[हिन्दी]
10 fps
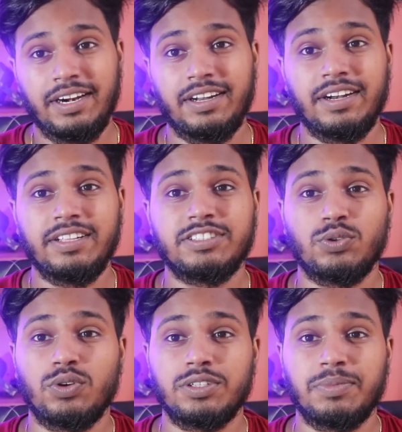इंटरनल
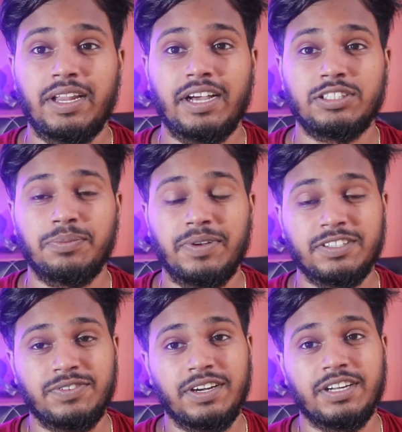स्टोरेज मिलेगा जो
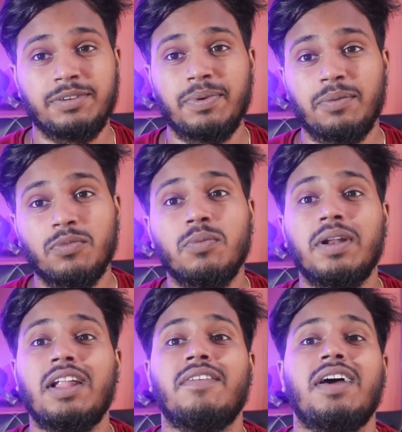बेस वेरियंट में आपको
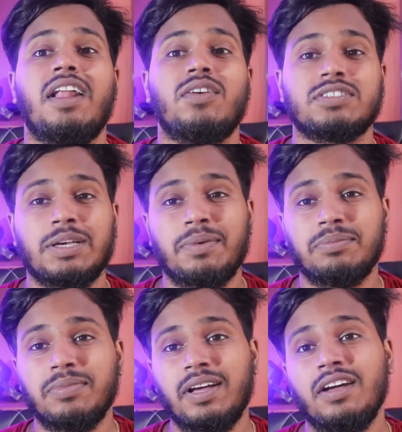मिलने वाला है उसके
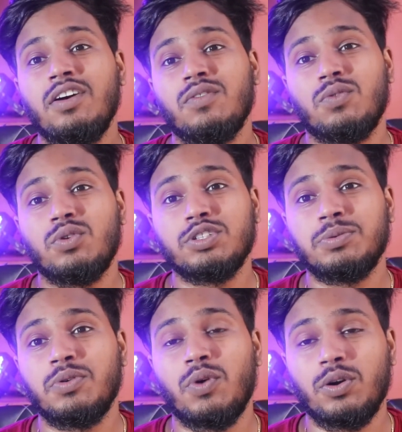बाद में फोर
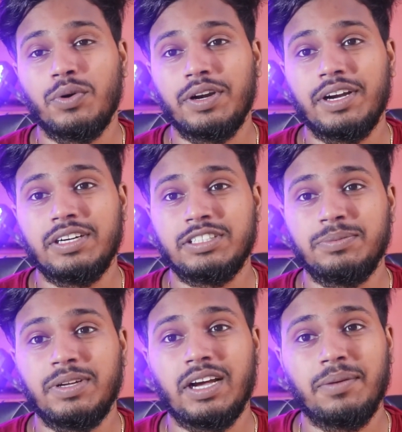जी बी वन ट्वेंटी एट
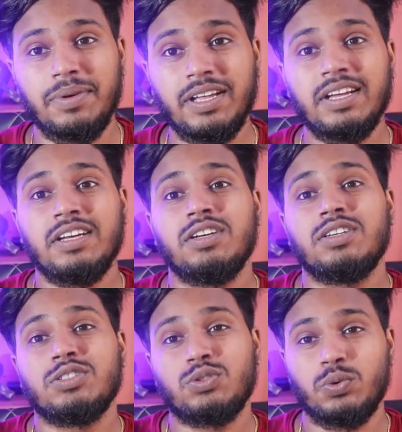जी बी का भी
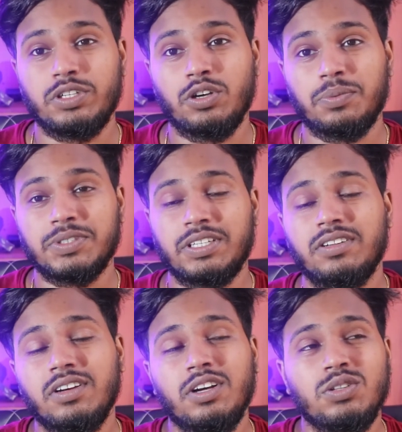स्टोरेज
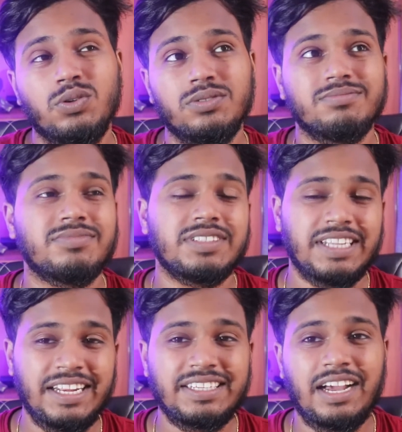ऑप्शन तो
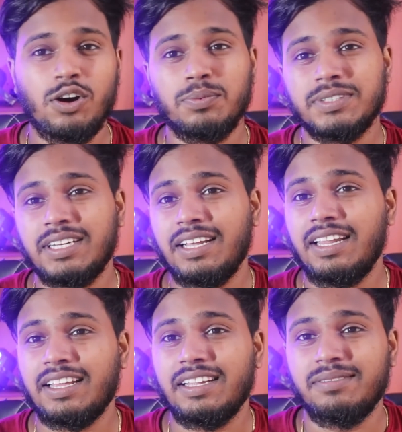ठीक ठाक ऑप्शन है
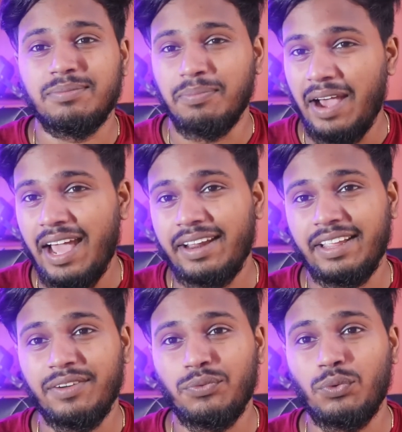लेकिन मैं
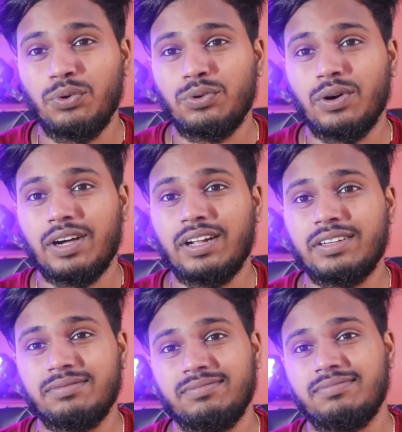ये फ़ोन को
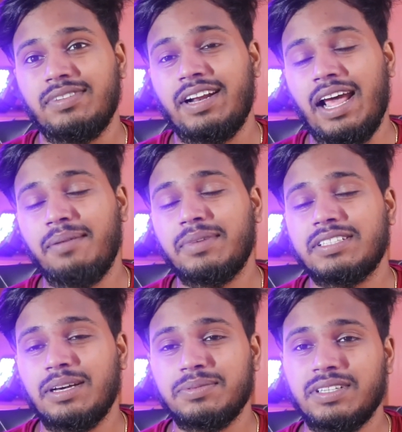अगर रैम के
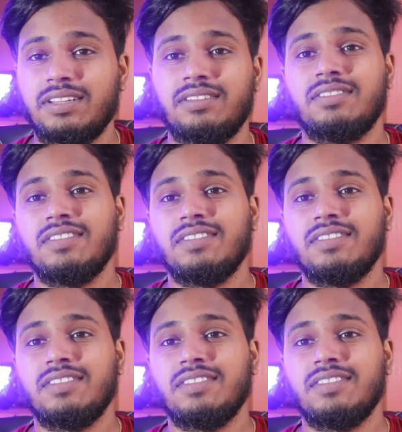हिसाब से